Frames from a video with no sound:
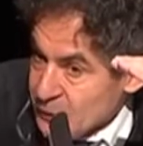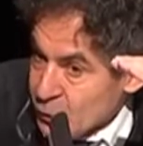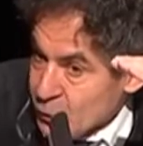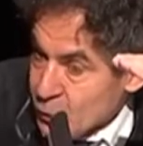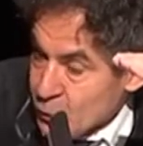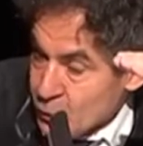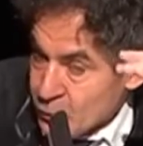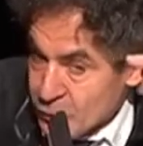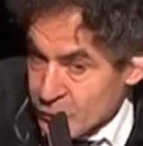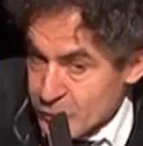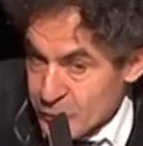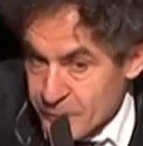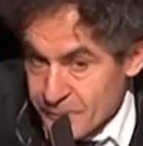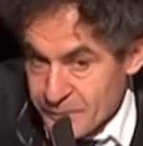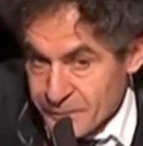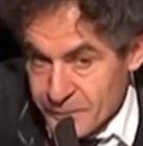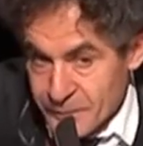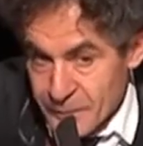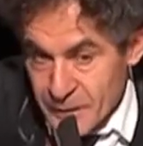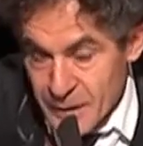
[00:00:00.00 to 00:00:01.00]
Donc,
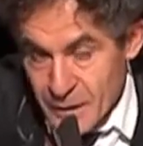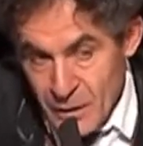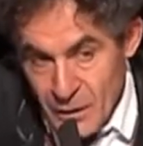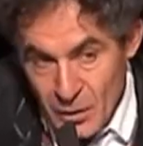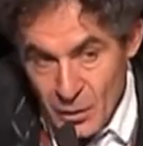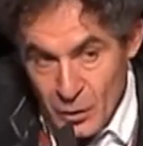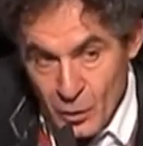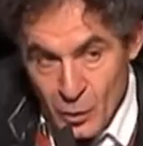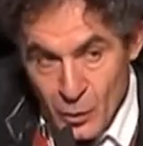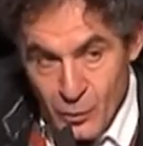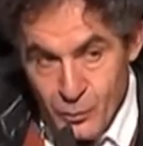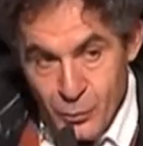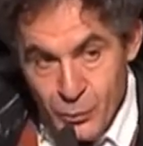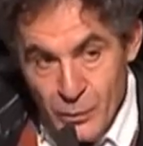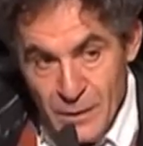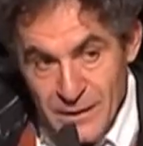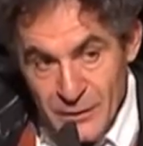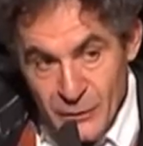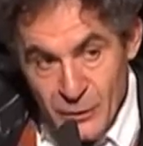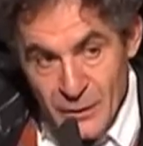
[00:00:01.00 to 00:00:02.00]
le
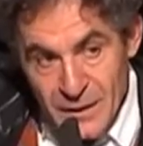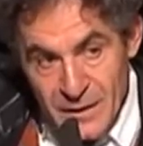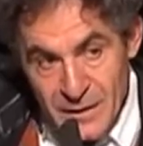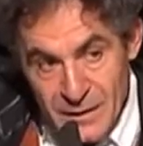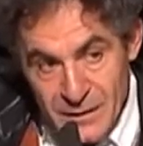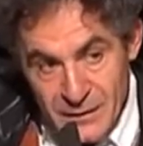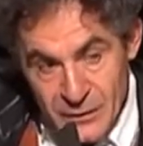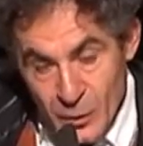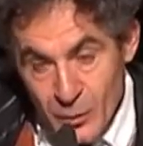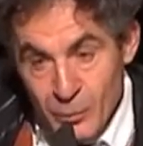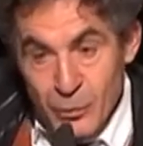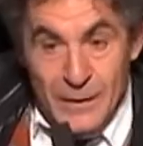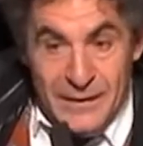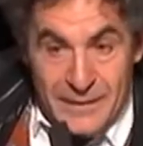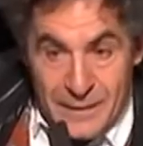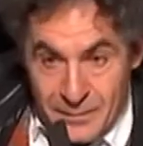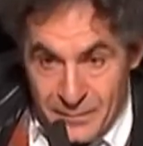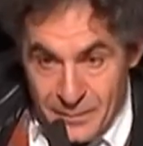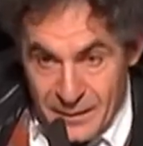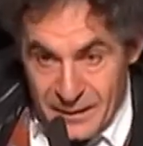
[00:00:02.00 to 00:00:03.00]
point
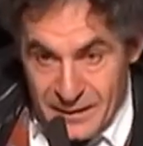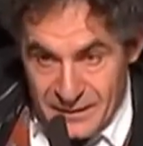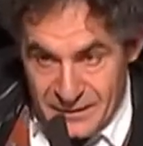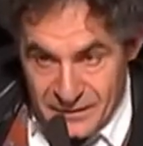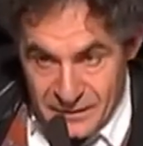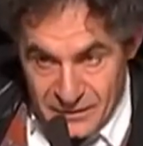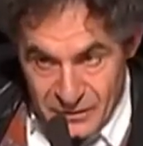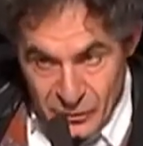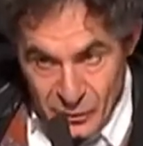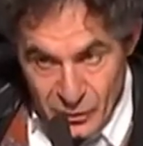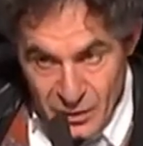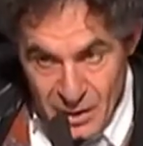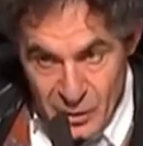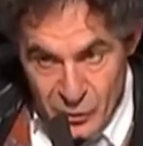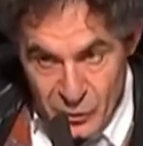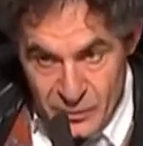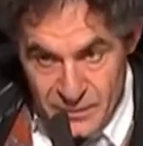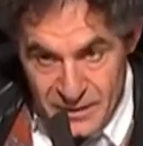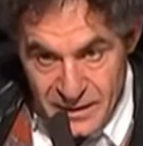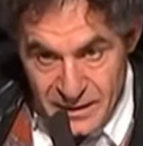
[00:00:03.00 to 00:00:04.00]
d'impact de, la
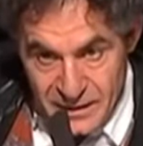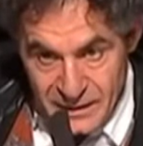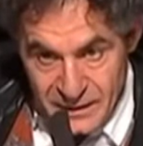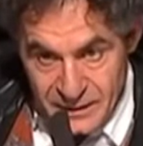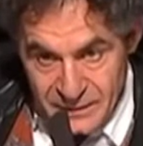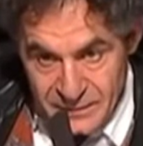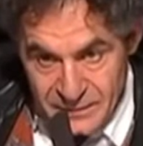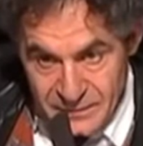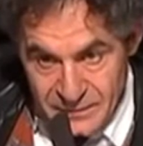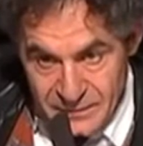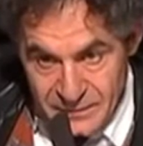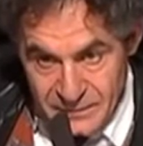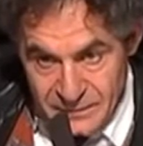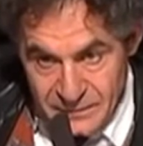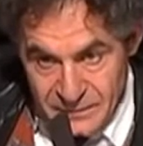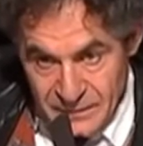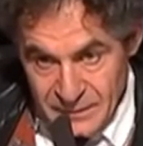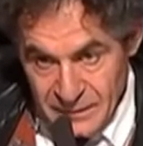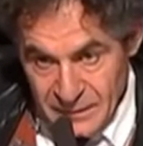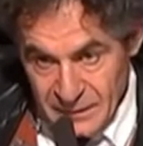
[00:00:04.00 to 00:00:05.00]
lumière
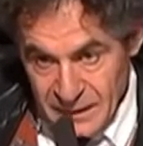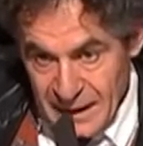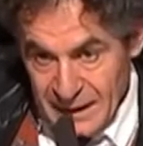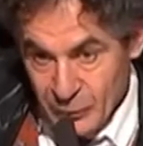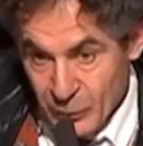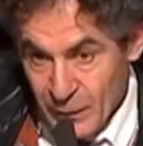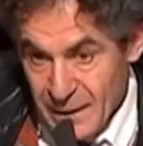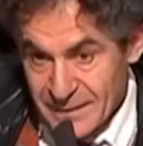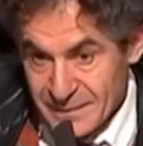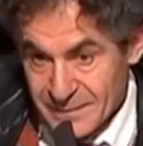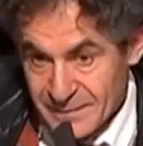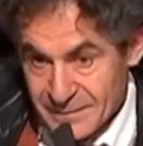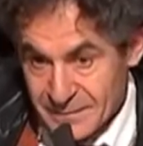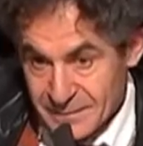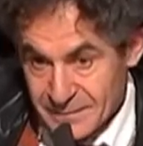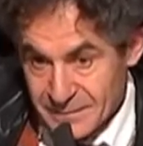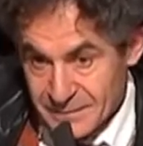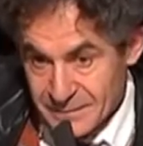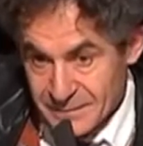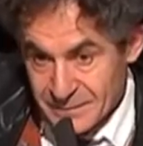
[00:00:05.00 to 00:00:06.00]
à droite,
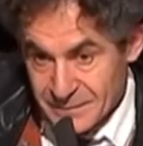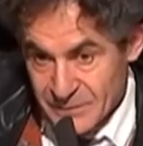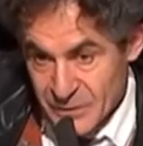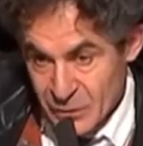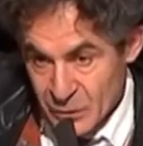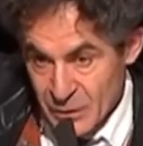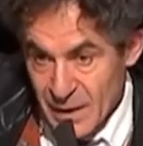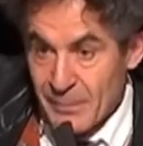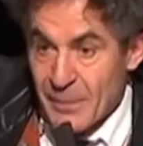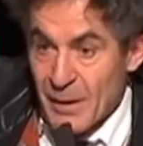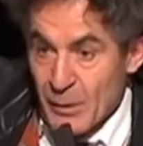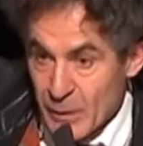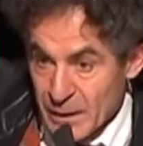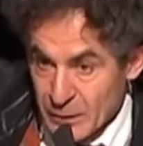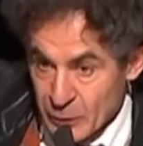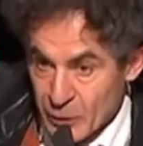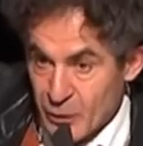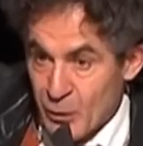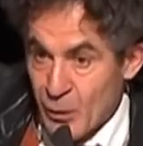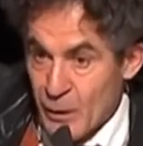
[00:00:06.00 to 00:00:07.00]
sur la paroi
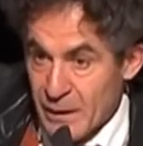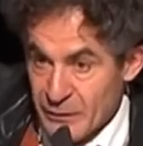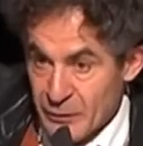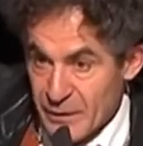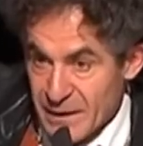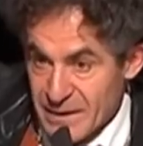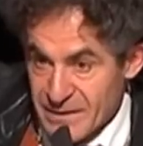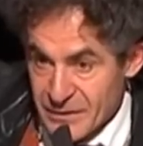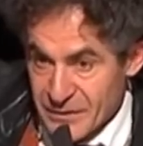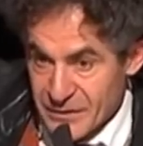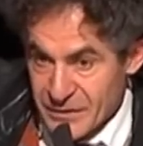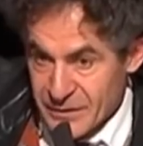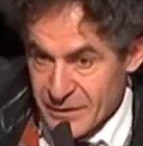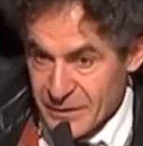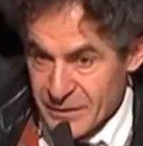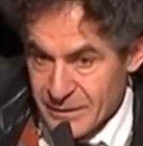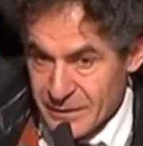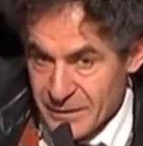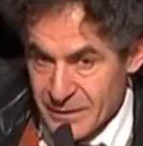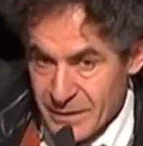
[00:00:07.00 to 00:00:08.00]
de droite de
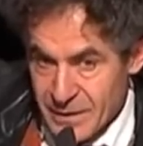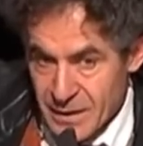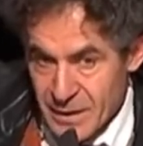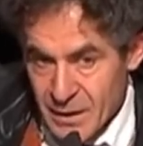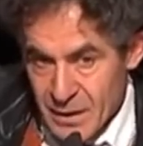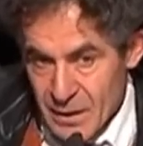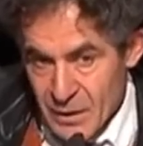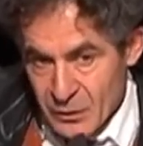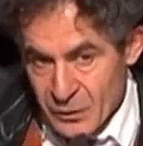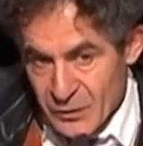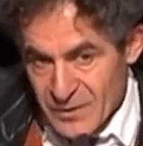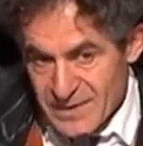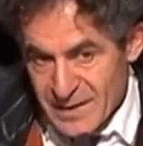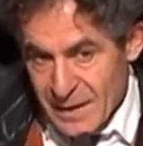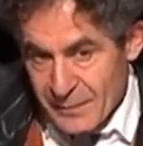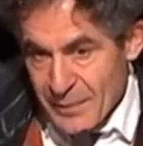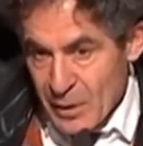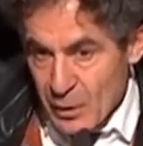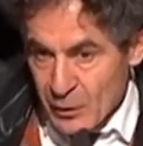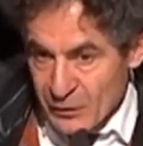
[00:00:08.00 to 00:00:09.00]
l'ascenseur, ne sera
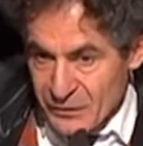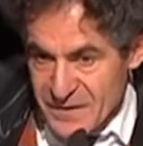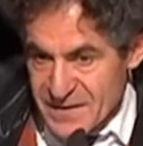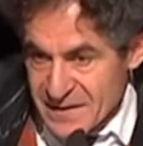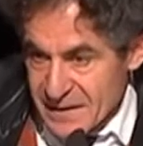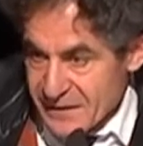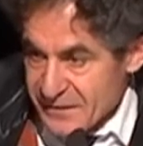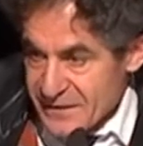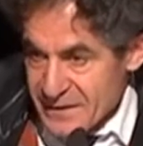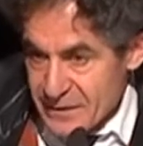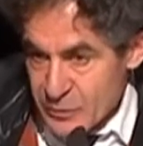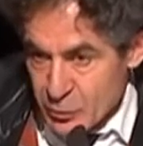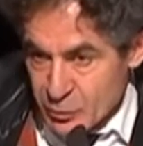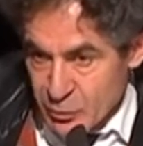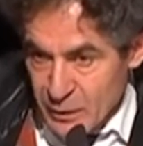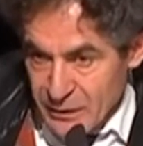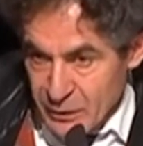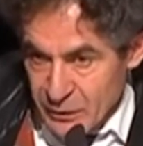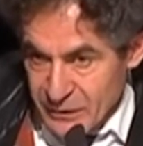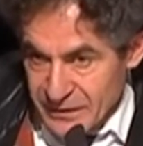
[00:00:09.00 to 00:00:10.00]
pas en vis à -vis du
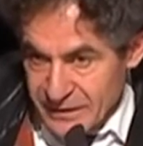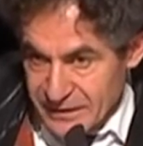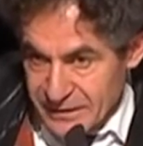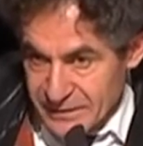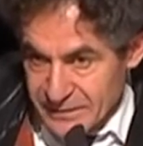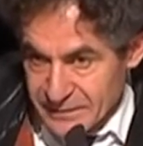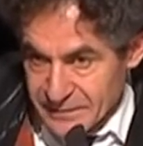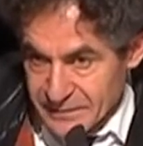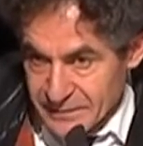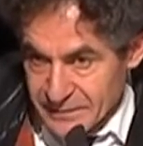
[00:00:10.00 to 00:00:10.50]
point d'entrée.